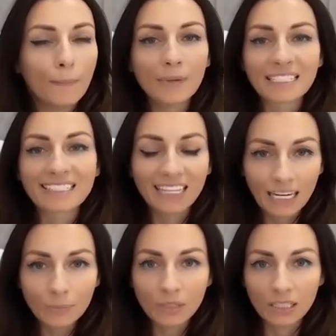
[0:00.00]
мы
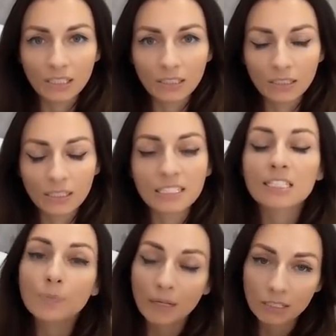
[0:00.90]
сами
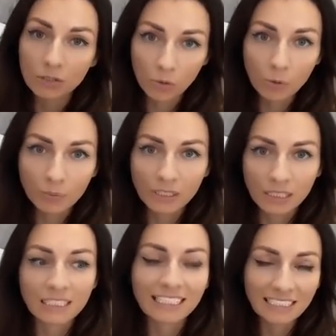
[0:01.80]

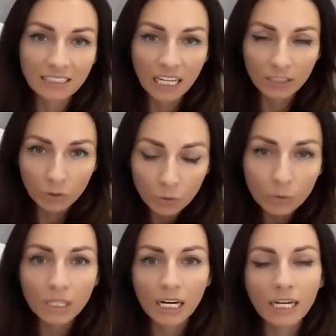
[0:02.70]
способны создать
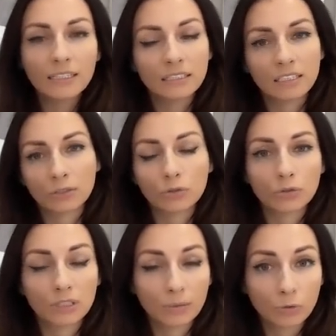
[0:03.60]
ту реальность,
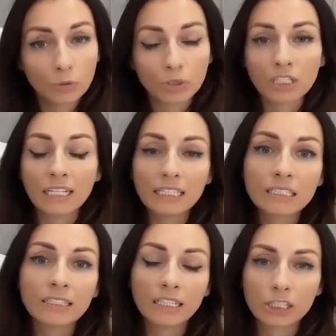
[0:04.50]
которую нам нужно.
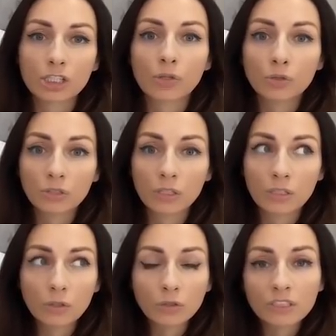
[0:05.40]
Если наши
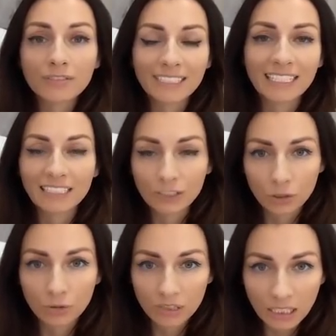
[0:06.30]
э, родственники
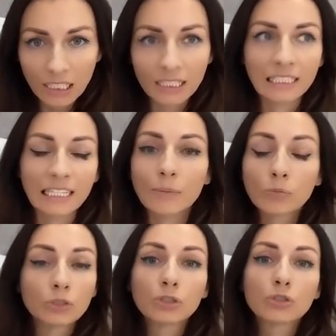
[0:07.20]
начудили, нам
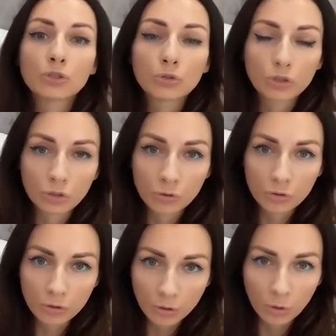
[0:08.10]
будет чуточку
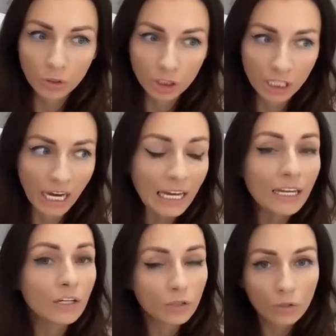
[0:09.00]
сложно.
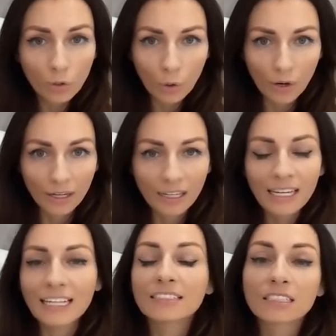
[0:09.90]
Но
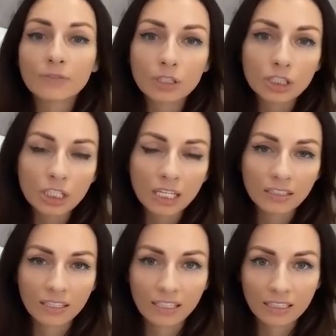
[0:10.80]
это
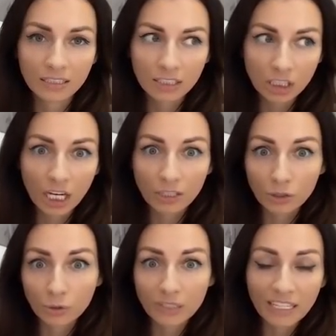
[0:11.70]
совершенно не означает,
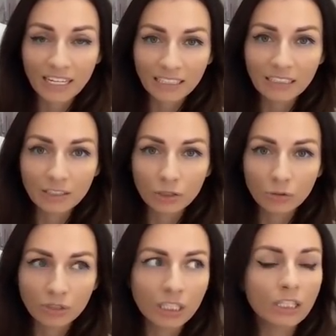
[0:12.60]
что если они
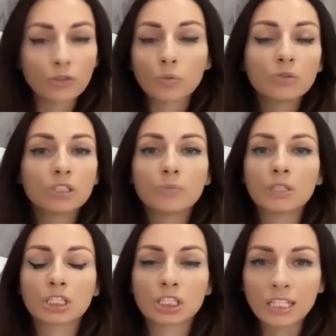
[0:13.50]
начудили, то мы
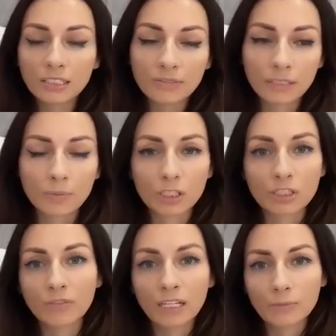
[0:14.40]
теперь жертвенно
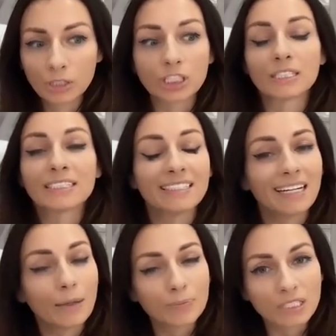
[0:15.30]
проживаем жизнь.
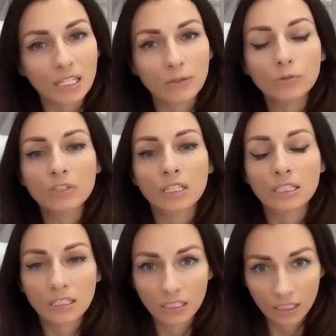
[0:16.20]
Абсолютно
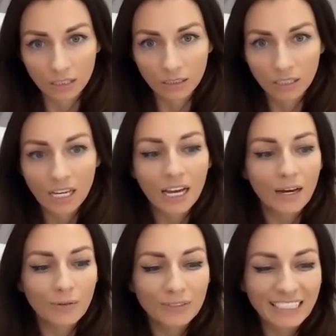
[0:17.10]
нет.
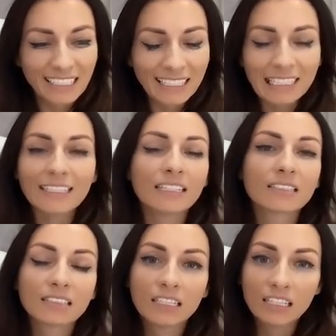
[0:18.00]
Вселенная
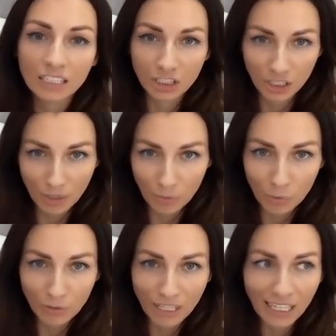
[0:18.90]
слишком
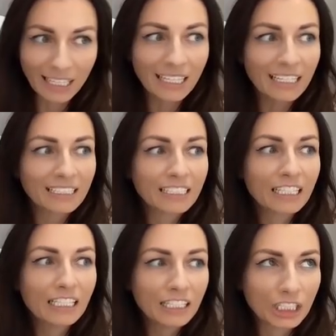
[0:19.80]
умна,
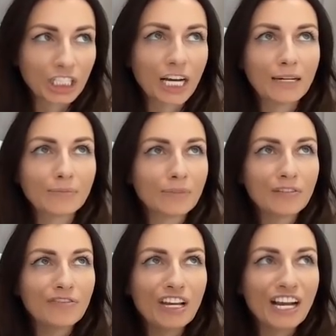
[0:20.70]
слишком
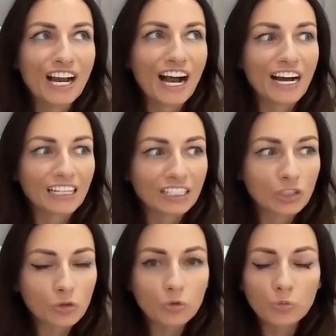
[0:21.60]
велика,
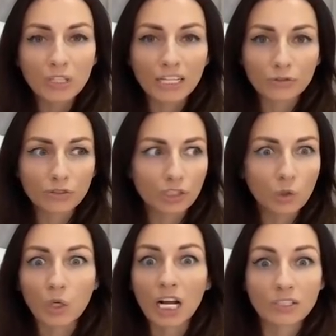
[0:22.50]
разумна, то есть
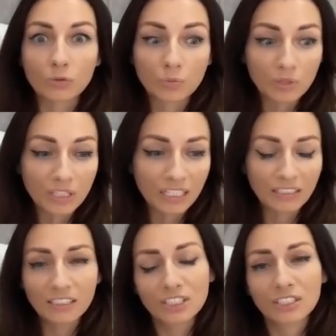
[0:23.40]
ее разум
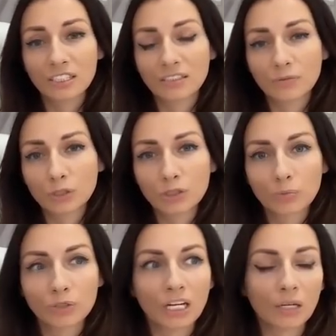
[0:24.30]
безграничный для того,
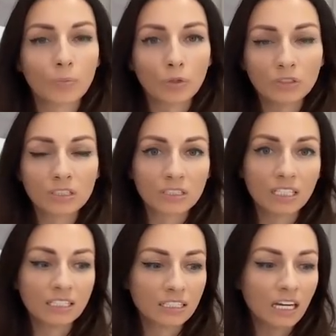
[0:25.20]
чтобы так просто,
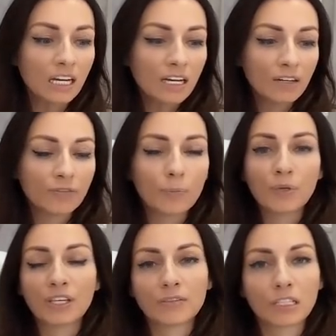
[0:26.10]
знаете,
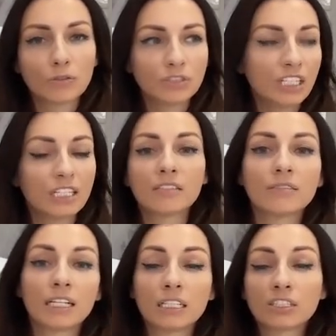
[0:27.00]
выпихивать людей и
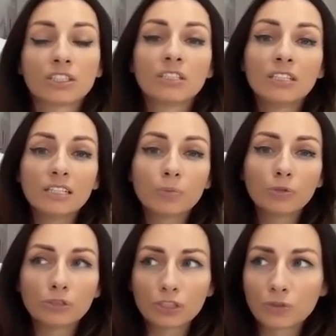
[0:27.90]
говорить, ты
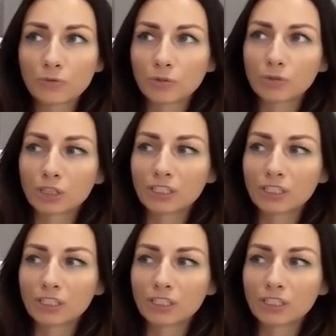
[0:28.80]
будешь всю